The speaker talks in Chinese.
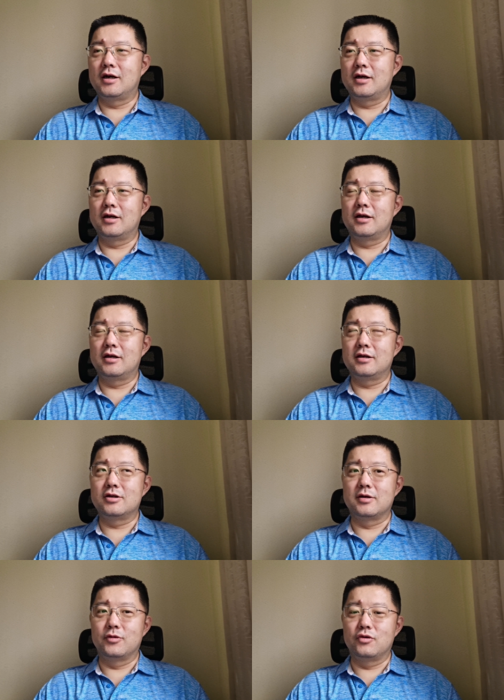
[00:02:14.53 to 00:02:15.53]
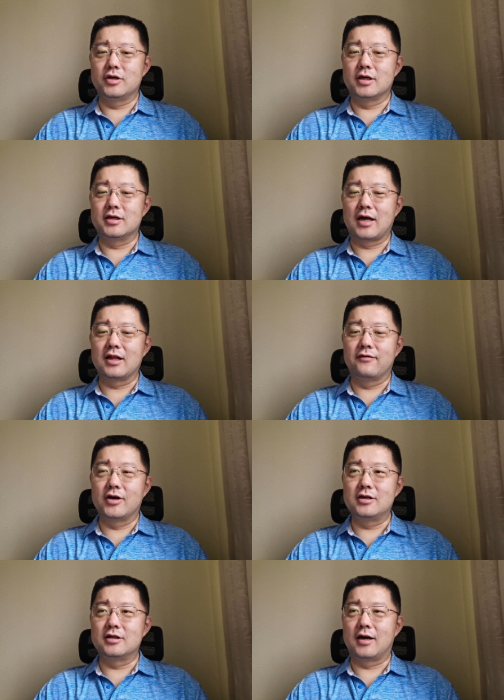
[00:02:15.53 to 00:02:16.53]
呃怎么用一些其他的
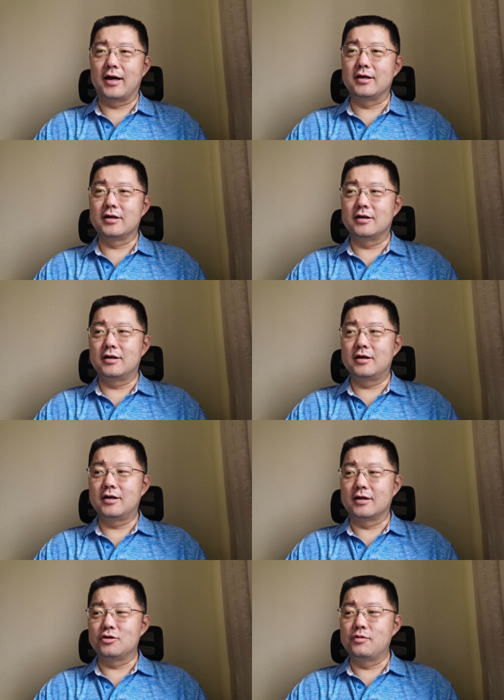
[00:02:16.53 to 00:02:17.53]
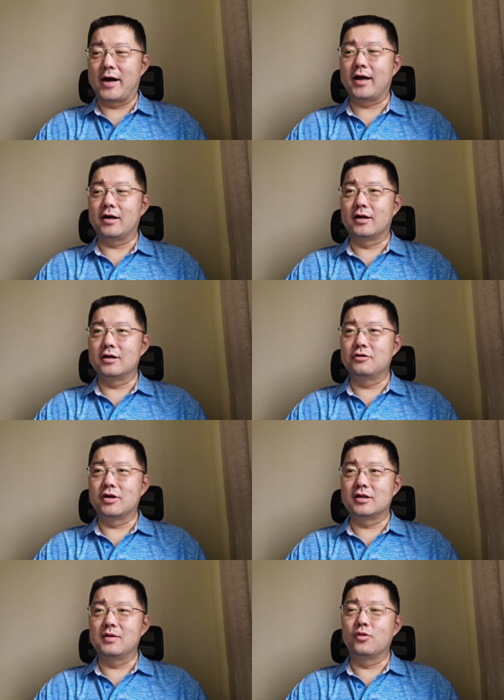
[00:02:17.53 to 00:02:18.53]
方式来这个让你去买，让你
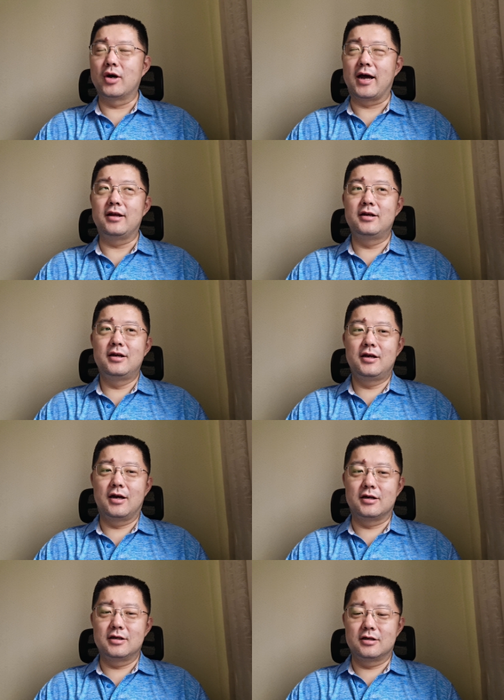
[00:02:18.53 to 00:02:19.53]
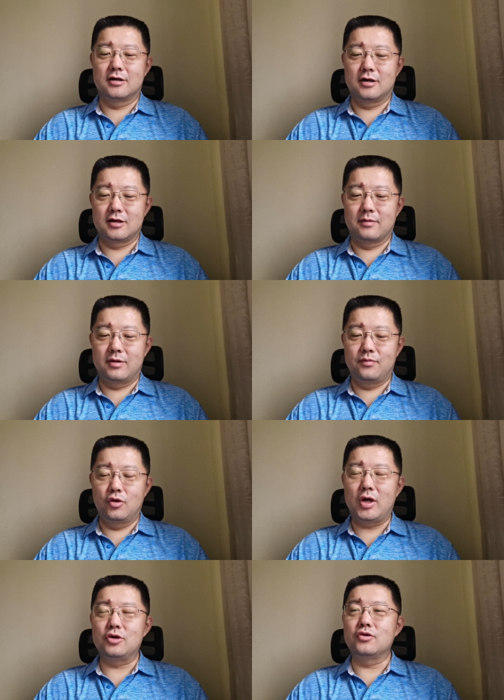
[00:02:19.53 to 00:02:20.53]
有一个紧迫感啊？这个事儿呢咱们
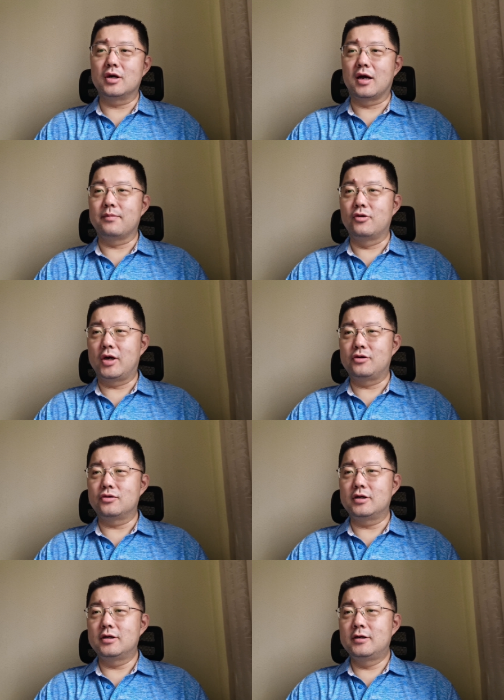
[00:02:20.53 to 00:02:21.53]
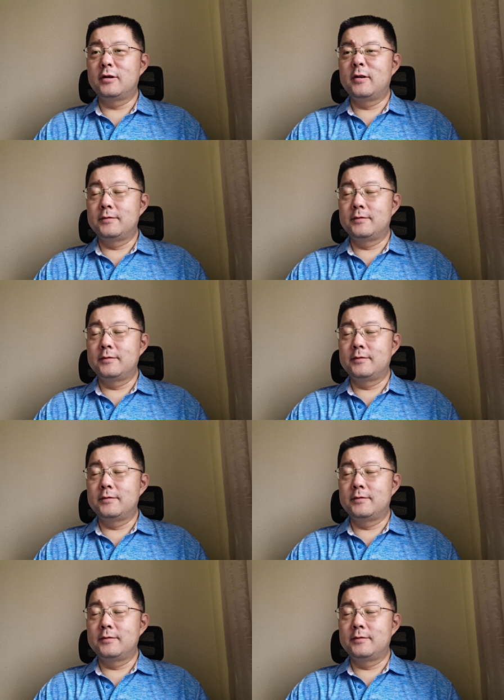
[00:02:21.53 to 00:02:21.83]
不乱说，哎，不乱说。